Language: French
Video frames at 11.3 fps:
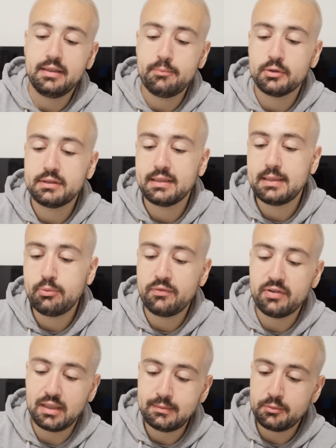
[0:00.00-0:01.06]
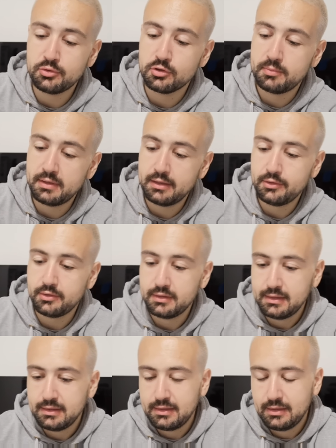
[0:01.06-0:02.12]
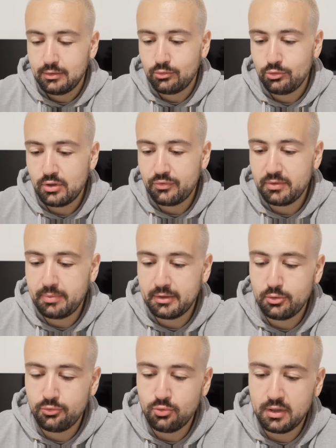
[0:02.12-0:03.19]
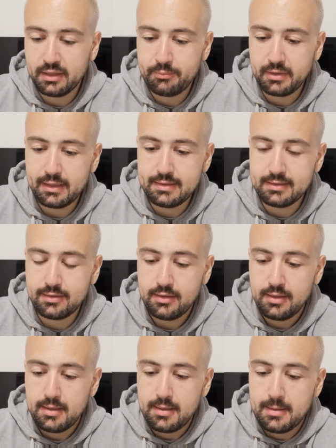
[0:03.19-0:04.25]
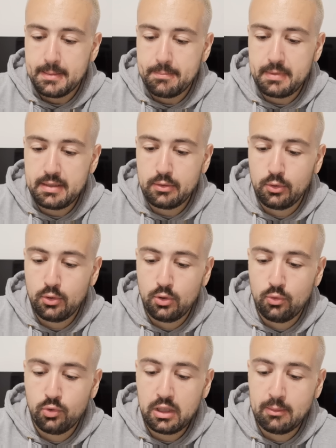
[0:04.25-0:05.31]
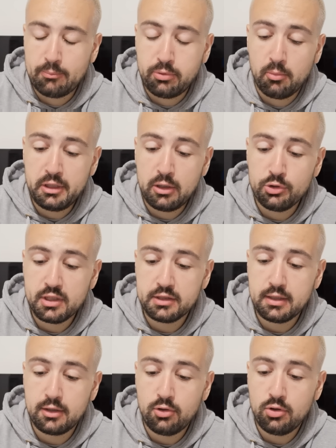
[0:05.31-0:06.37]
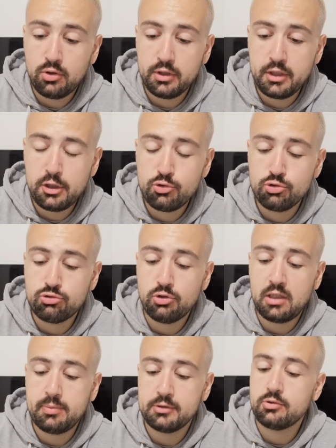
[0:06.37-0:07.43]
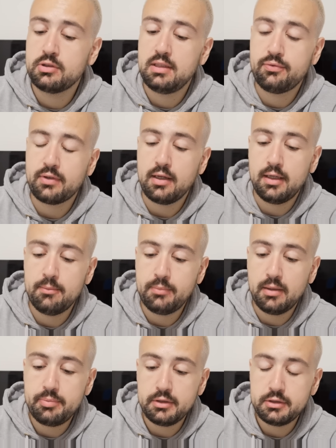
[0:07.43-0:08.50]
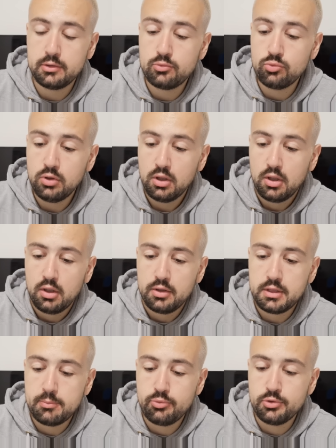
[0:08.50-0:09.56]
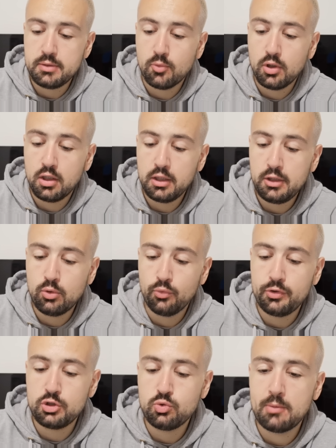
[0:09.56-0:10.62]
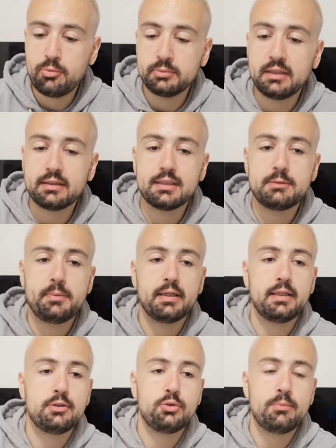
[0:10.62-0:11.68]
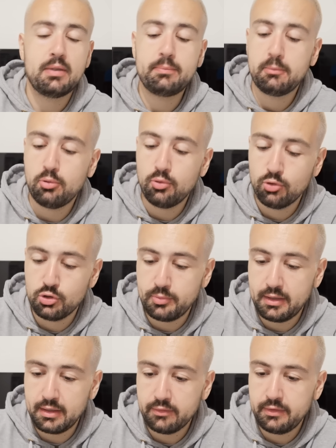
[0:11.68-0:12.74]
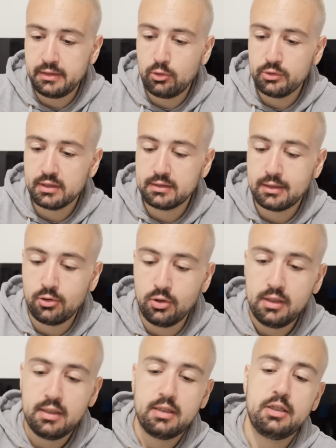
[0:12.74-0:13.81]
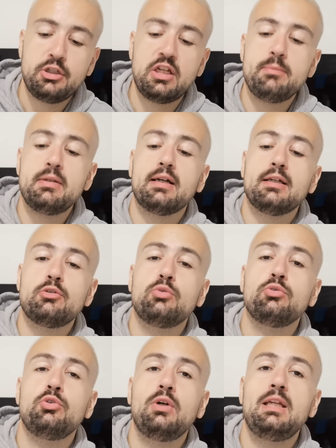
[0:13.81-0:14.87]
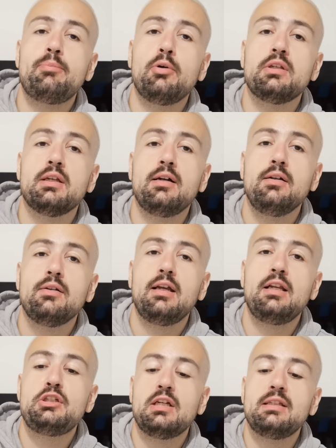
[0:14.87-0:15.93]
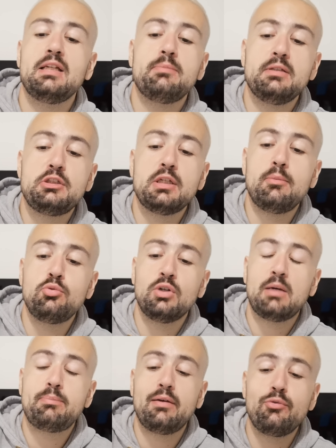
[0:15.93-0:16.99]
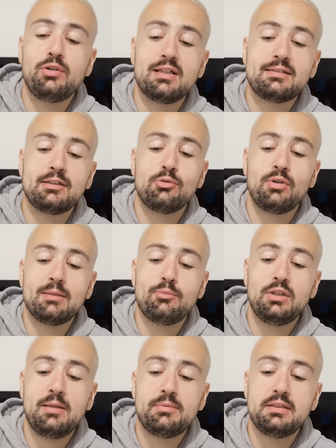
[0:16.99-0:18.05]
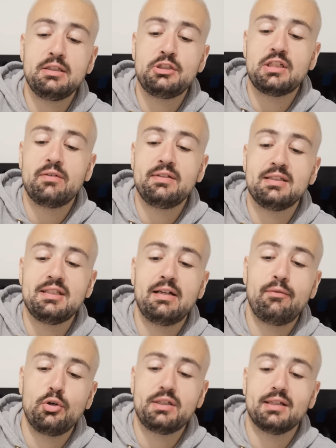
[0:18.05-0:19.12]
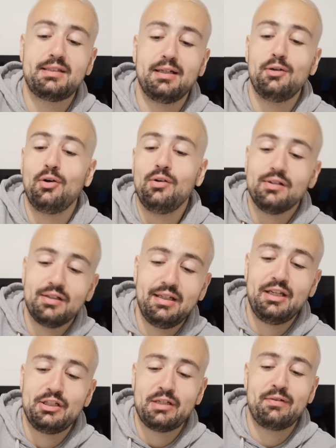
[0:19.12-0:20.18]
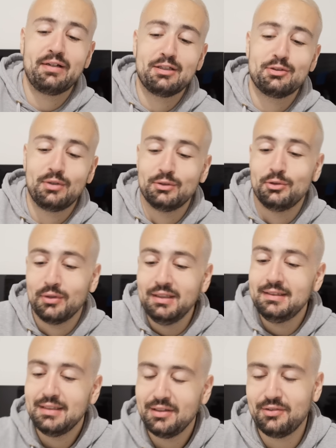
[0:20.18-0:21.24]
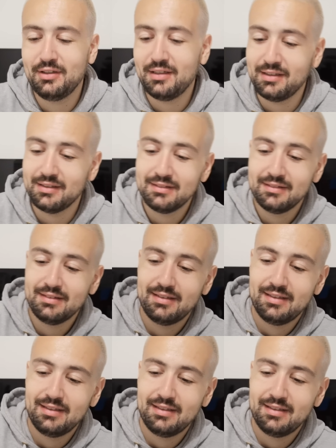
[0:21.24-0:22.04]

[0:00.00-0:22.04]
et il pensait qu'il pouvait faire la même chose, mais là, non. On lui a fait pas deux fois et Perez, Mais euh, voilà, bah, pour moi, il a aucun talent, il est juste là parce que c'est le frère à Mbappé, c'est tout. Ni plus ni moins, ils l'ont fait jouer pour peut-être espérer que Mbappé prolonge, mais à l'arrivée, il n'a aucun talent. Et j'avais bien raison, Nono, à l'époque. Hein. El Shaddai Bichabou, on l'a pas vu de la saison au Red Bull Leipzig. Je t'avais dit qu'il avait aucun talent. Et j'avais raison, hein, Nono. Hein. Voilà. Ah, bah, c'est